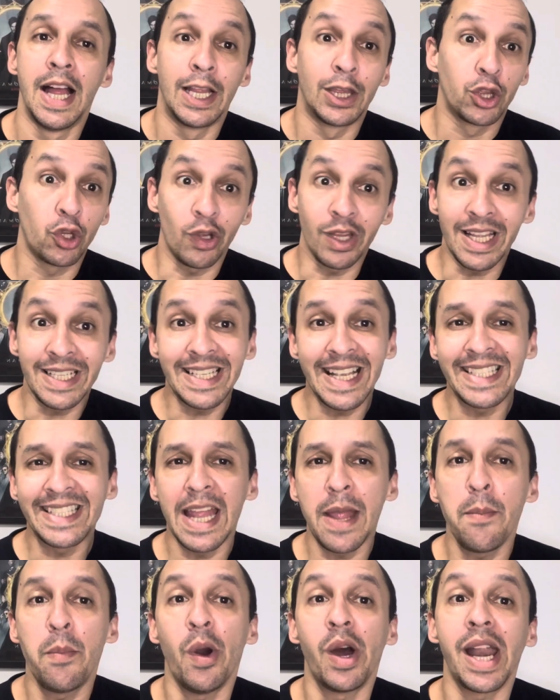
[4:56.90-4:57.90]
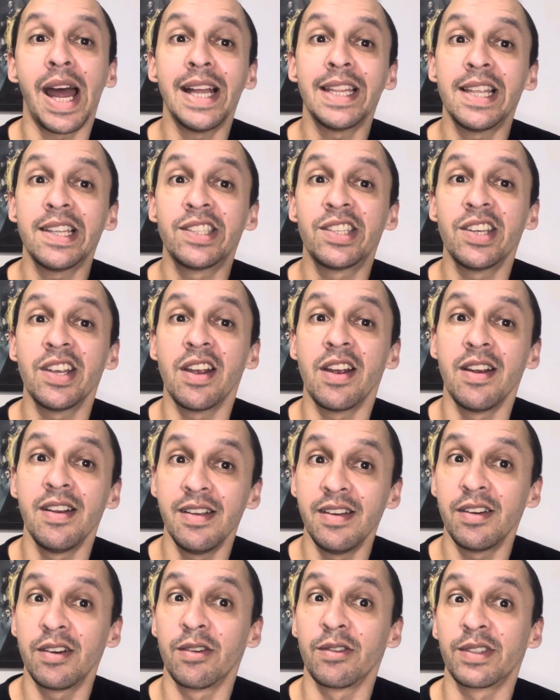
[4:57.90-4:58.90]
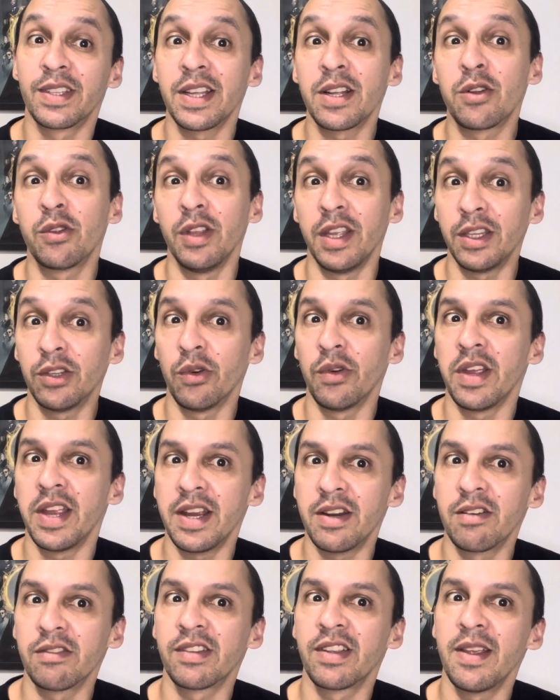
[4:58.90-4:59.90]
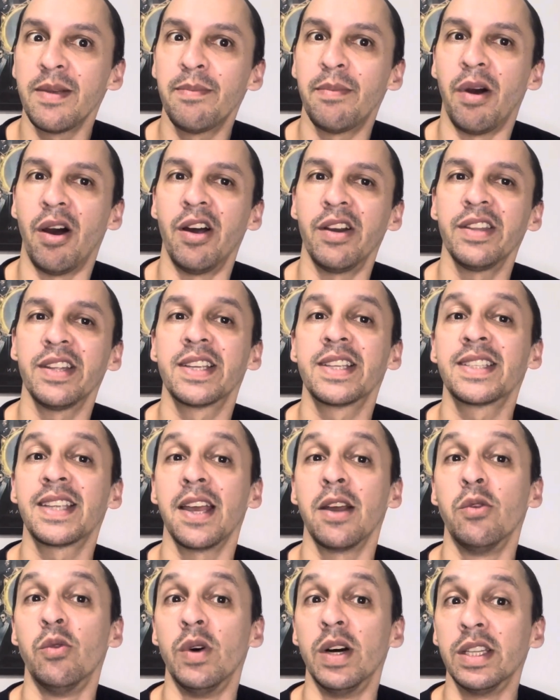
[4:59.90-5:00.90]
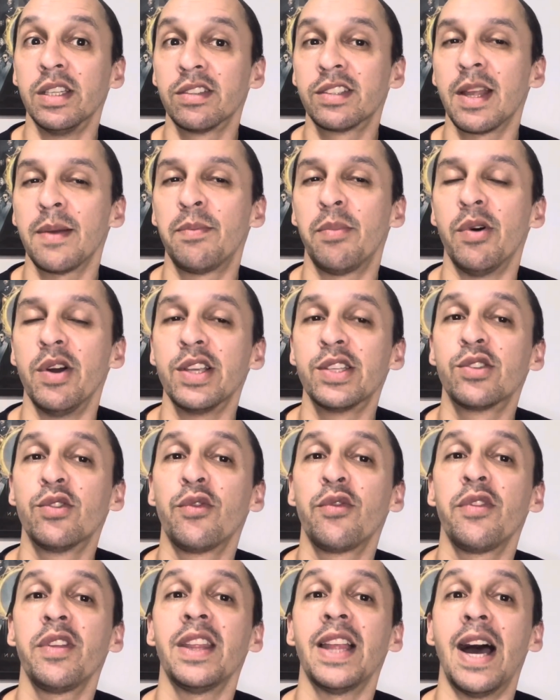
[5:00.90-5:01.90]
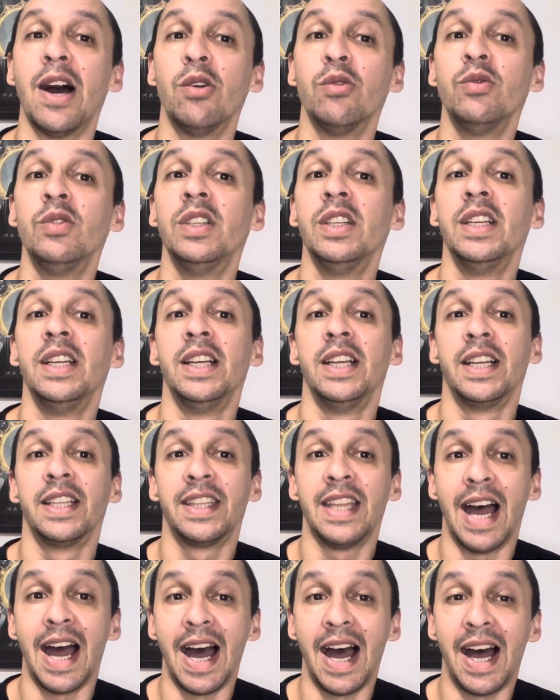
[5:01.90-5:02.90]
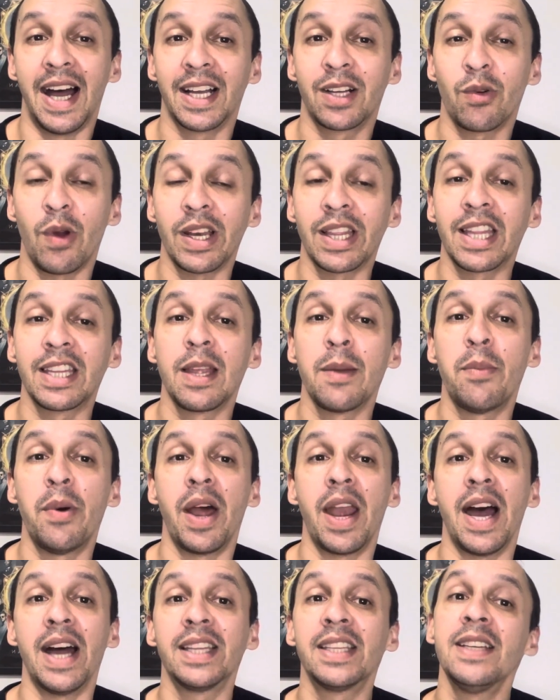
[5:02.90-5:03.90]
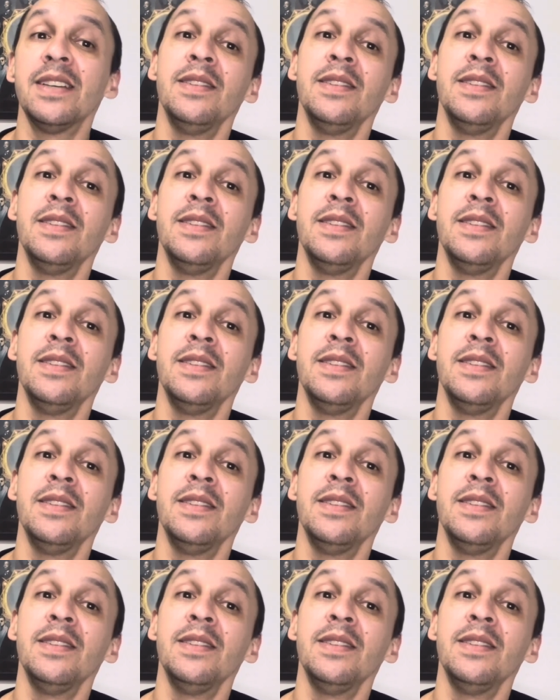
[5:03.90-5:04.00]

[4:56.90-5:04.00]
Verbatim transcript: Todas as temporadas de Heroes, incluindo Heroes Reborn, que saiu anos depois do final da quarta temporada,